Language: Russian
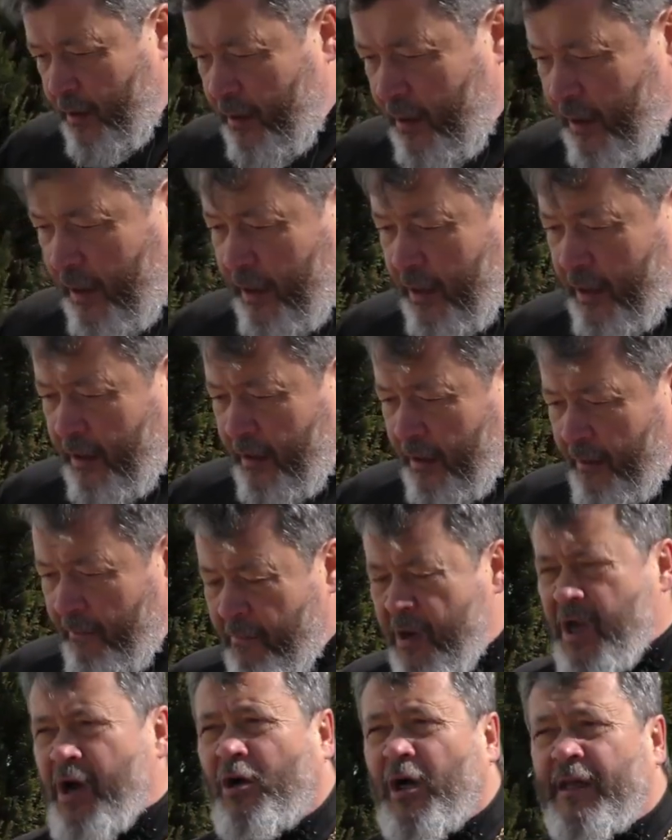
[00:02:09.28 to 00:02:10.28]
э,
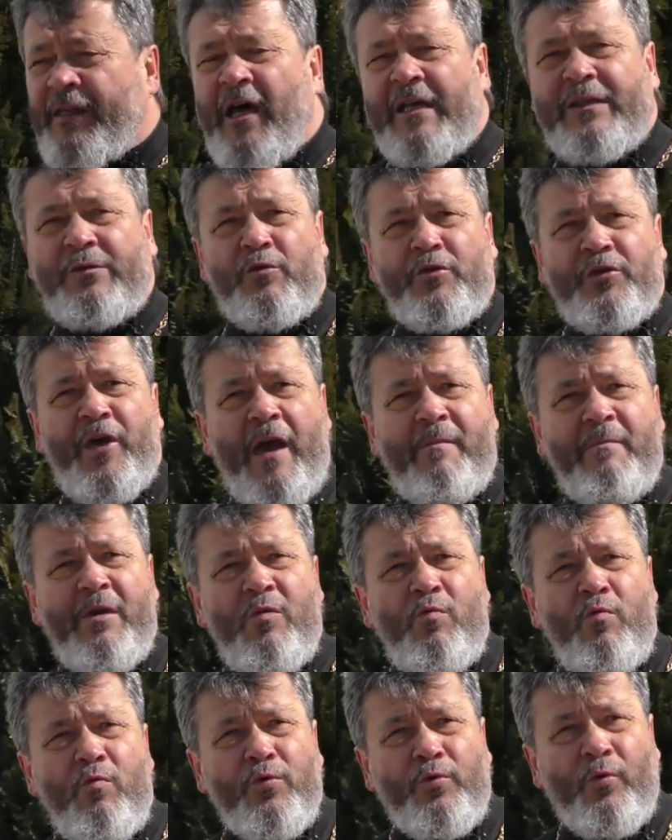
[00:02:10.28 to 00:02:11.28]
мы, когда осуждаем
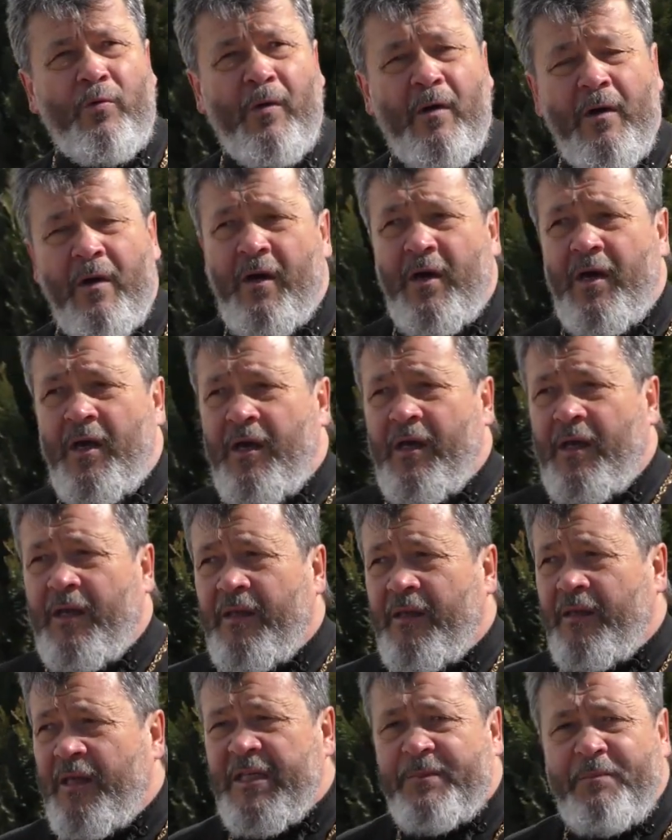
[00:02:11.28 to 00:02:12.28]
Иуду,
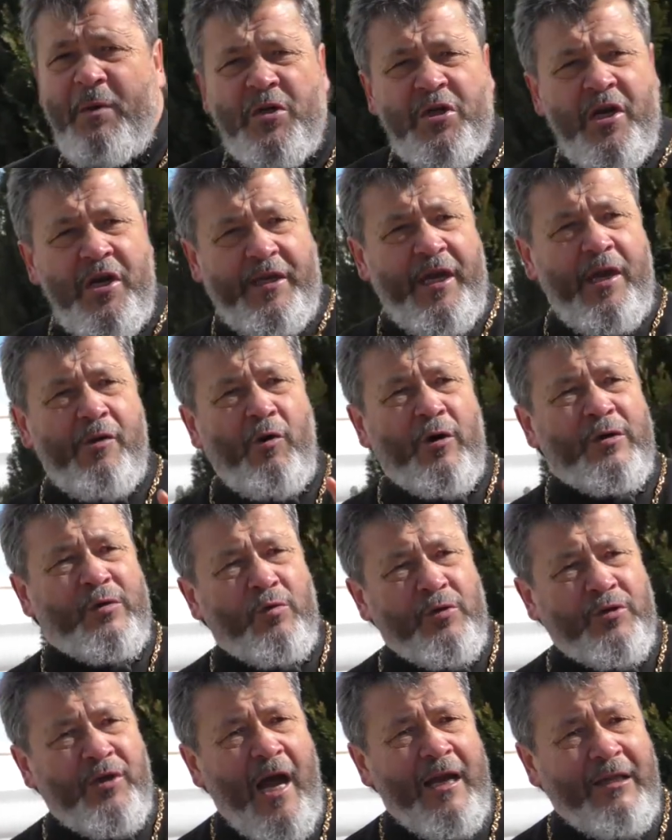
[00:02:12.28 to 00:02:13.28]
не спешите его
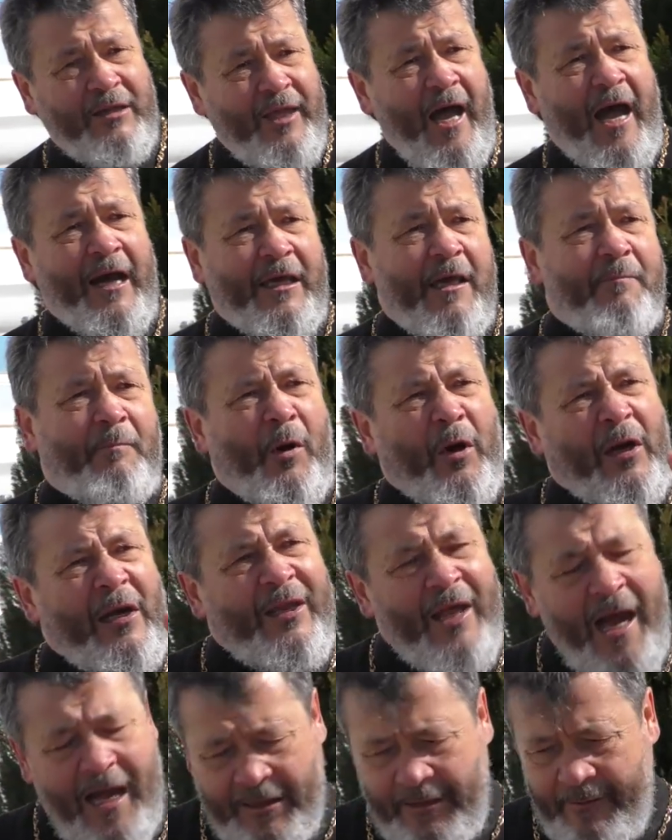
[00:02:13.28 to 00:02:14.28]
осуждать так и
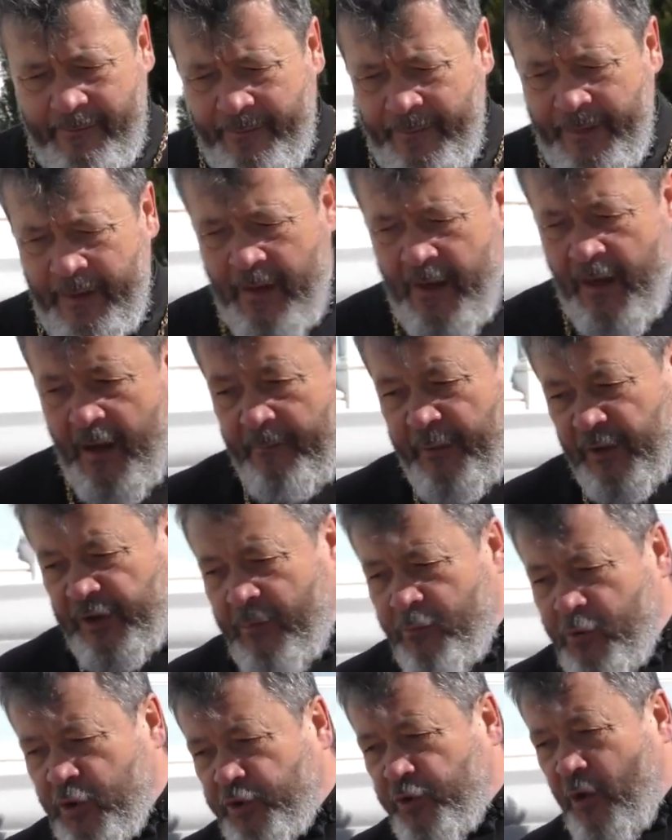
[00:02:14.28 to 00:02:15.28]
проклинать,
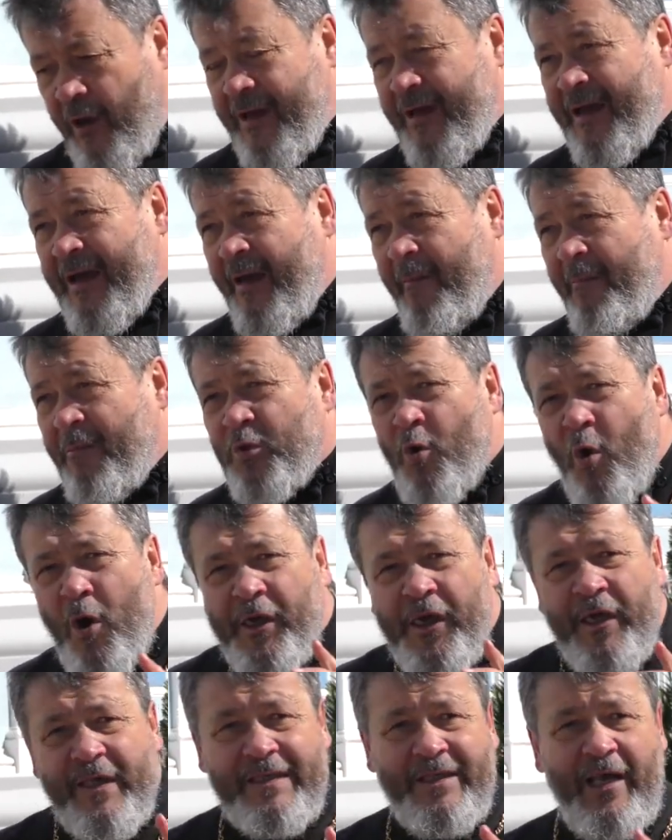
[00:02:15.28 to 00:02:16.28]
потому что
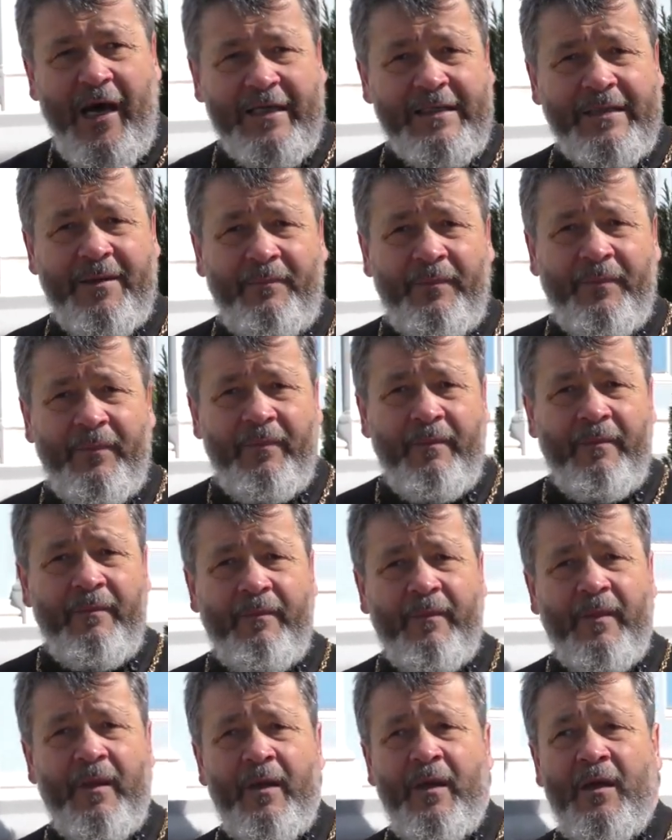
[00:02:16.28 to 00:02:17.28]
многие из нас
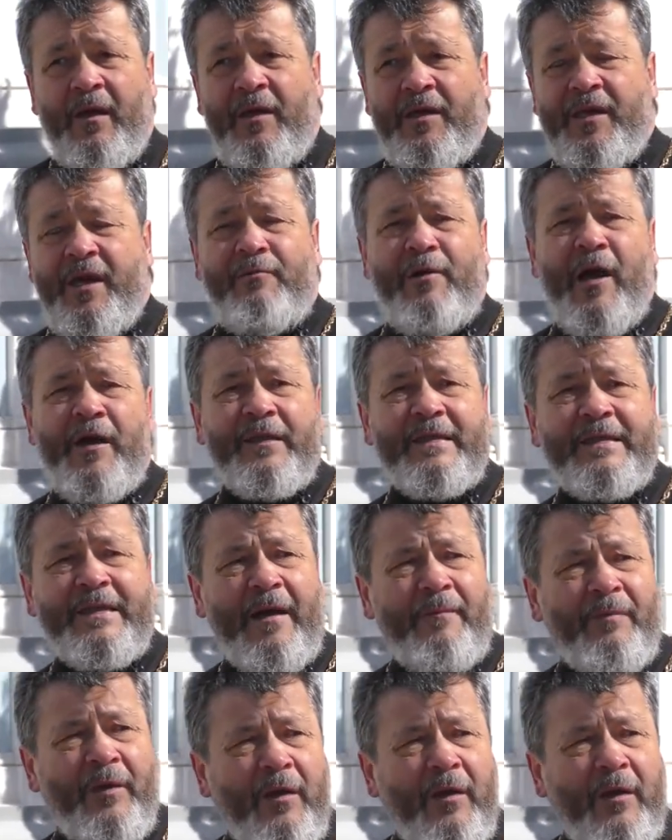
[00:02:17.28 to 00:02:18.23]
являются